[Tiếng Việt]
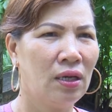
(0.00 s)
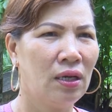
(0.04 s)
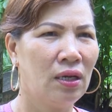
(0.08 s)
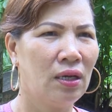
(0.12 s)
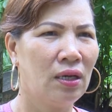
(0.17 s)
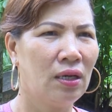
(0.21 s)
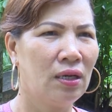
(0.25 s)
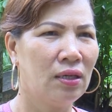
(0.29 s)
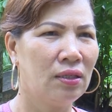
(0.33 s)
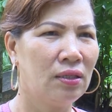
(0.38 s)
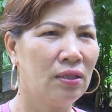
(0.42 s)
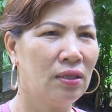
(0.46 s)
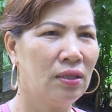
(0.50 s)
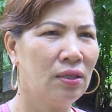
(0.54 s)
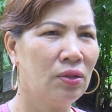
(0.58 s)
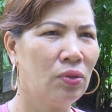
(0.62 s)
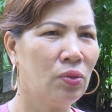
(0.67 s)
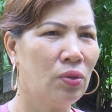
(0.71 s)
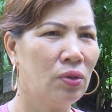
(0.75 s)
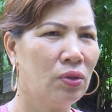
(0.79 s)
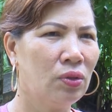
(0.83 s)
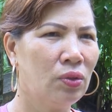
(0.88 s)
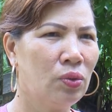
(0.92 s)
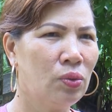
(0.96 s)
à, thì
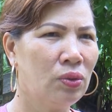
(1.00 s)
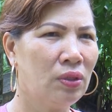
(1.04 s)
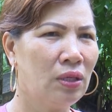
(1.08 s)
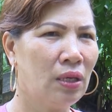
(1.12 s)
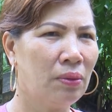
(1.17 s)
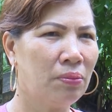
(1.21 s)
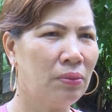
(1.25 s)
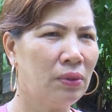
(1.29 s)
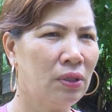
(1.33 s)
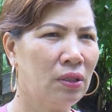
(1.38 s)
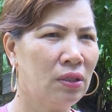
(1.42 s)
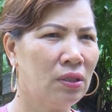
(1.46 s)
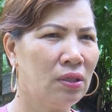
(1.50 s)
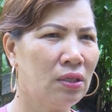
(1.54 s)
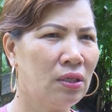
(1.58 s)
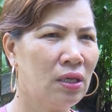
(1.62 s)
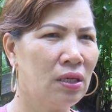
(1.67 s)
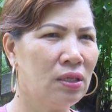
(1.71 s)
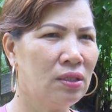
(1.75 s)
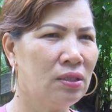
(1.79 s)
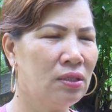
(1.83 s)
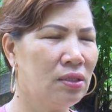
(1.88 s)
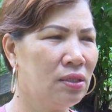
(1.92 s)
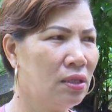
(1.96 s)
nguồn thu nhập từ
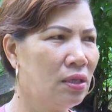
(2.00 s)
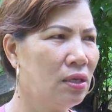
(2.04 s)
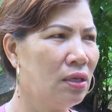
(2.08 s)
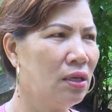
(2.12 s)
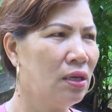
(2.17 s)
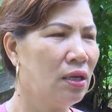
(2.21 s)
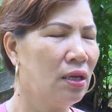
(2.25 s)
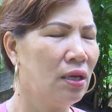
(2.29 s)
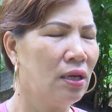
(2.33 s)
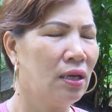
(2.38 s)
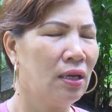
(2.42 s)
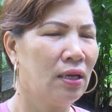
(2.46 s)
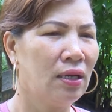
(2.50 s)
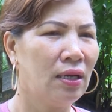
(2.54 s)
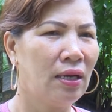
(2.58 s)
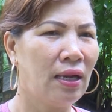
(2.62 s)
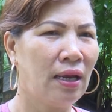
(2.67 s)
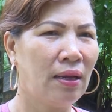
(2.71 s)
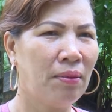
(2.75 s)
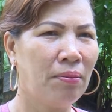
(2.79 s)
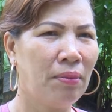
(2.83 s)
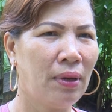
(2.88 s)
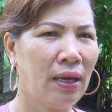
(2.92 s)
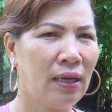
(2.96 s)
cây dứa
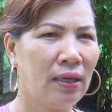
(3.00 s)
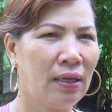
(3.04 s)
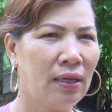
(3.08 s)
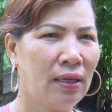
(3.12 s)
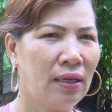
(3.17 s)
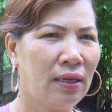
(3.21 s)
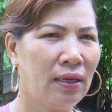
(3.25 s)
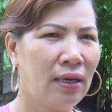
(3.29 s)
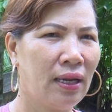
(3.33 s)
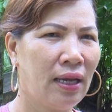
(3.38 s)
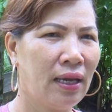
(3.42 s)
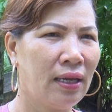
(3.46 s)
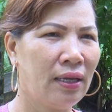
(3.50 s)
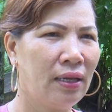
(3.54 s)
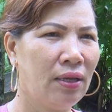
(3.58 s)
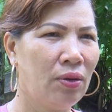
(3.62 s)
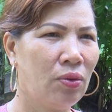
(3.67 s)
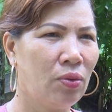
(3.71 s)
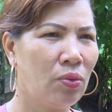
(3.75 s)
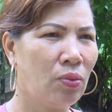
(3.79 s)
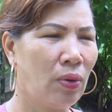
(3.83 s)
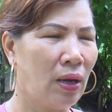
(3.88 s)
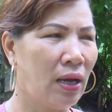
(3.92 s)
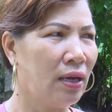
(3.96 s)
đã mang lại
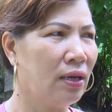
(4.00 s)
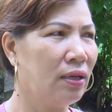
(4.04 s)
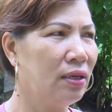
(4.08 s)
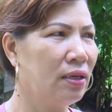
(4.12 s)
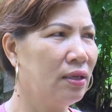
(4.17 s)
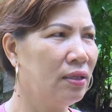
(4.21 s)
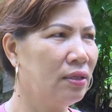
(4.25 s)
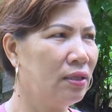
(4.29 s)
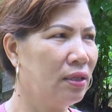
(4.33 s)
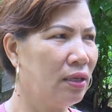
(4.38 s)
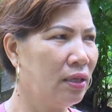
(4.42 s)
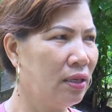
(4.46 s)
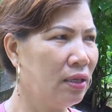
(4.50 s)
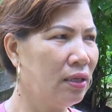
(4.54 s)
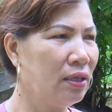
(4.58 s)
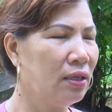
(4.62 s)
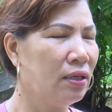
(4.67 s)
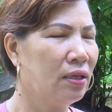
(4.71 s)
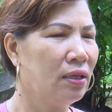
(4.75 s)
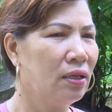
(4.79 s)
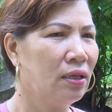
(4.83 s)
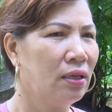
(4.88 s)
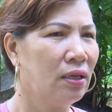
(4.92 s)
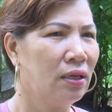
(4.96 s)
hiệu quả kinh tế
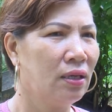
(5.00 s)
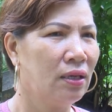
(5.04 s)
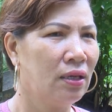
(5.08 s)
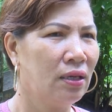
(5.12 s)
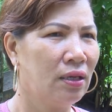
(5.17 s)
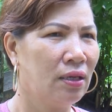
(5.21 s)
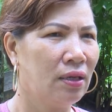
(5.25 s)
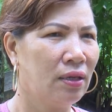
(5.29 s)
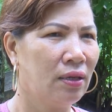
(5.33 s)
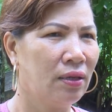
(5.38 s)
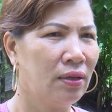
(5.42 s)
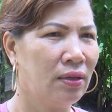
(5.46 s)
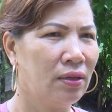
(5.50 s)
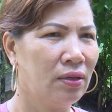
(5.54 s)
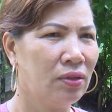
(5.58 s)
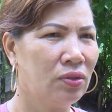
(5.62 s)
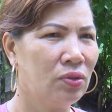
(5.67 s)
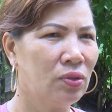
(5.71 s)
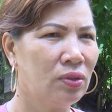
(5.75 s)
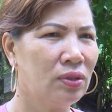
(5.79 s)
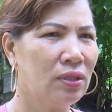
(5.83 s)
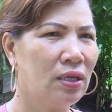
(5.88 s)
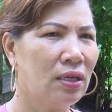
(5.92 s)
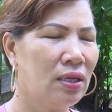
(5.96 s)
à,
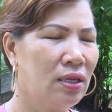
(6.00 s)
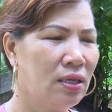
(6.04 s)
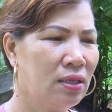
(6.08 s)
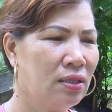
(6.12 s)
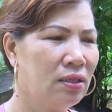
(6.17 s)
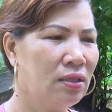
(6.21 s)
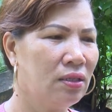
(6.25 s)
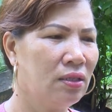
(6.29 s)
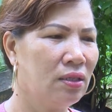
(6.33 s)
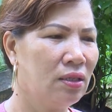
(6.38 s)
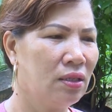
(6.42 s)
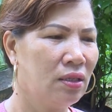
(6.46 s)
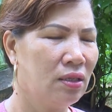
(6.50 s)
cho gia đình.